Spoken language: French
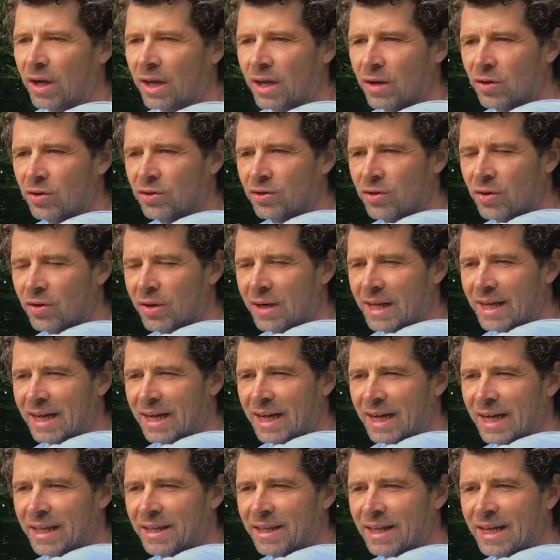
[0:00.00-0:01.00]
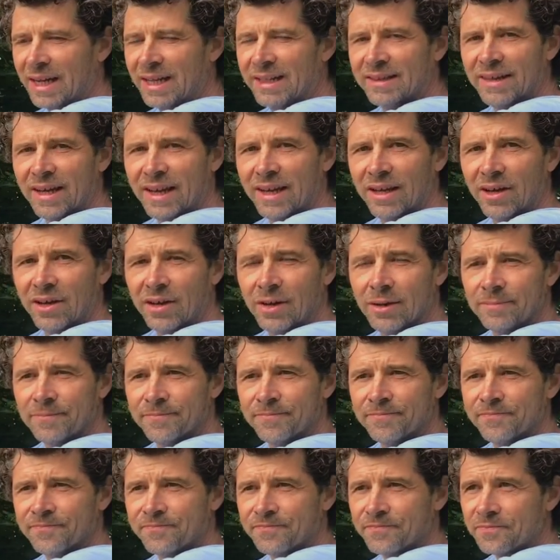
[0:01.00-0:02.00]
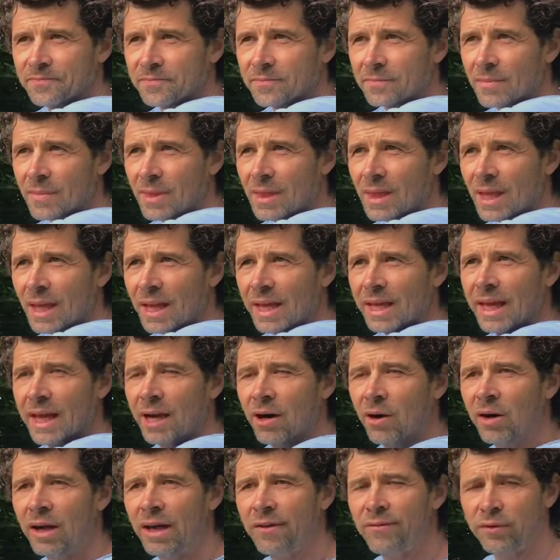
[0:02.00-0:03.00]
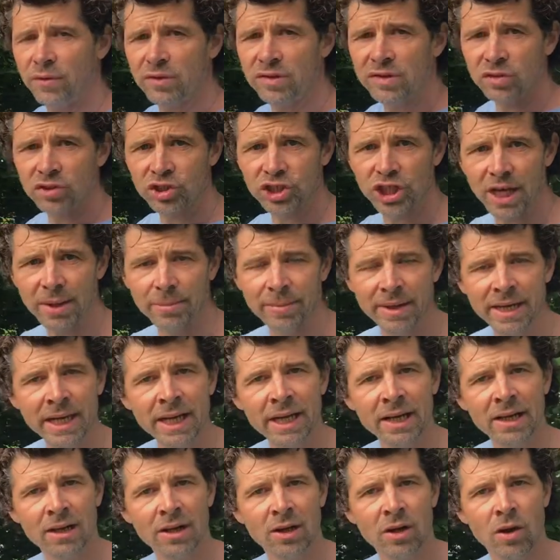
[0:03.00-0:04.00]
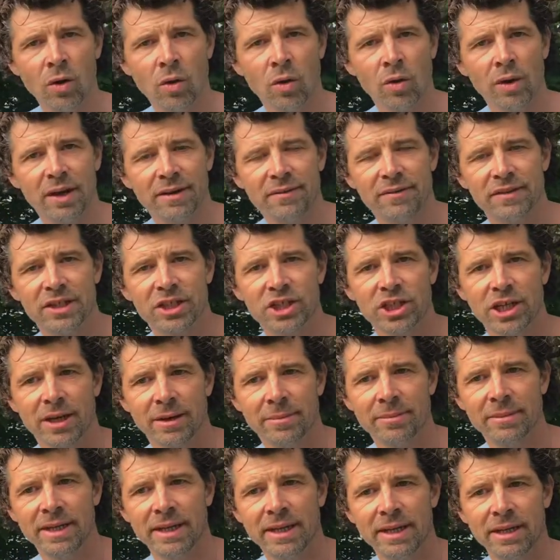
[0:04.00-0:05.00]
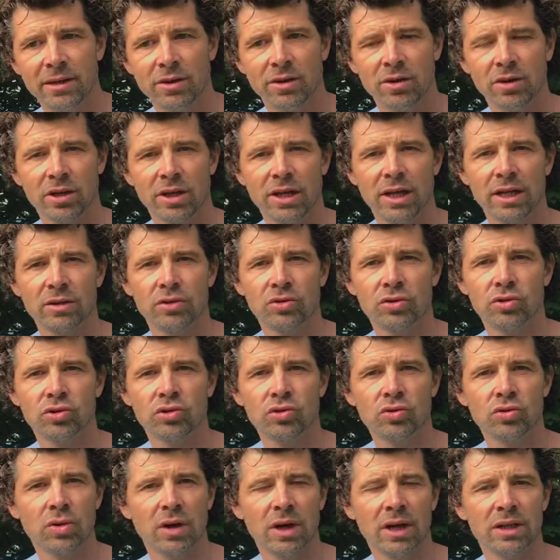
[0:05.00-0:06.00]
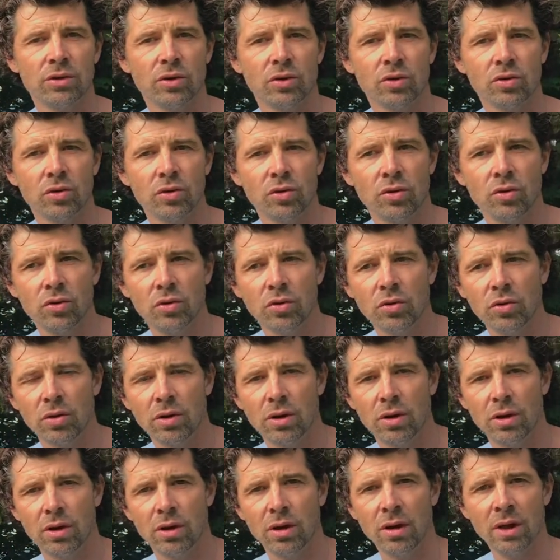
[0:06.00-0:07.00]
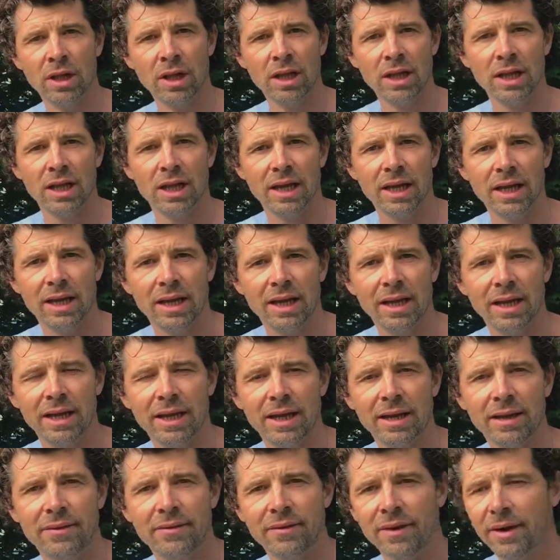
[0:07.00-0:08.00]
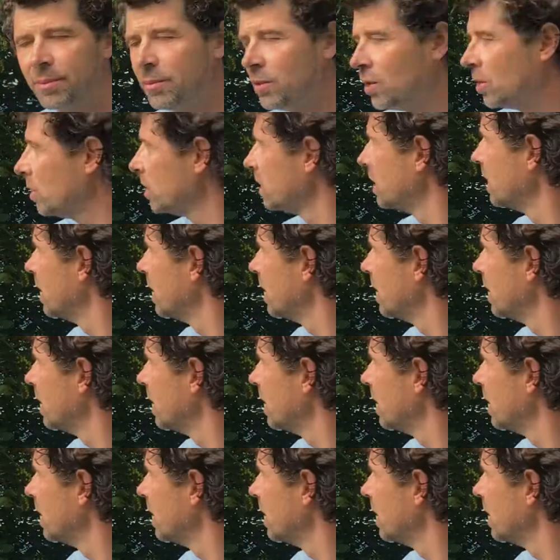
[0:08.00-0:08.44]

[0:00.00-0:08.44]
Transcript: récoltant la graine à l'intérieur et en la faisant germer. On l'a fait germer euh, quelques jours hein, dans de l'eau euh, et, vraiment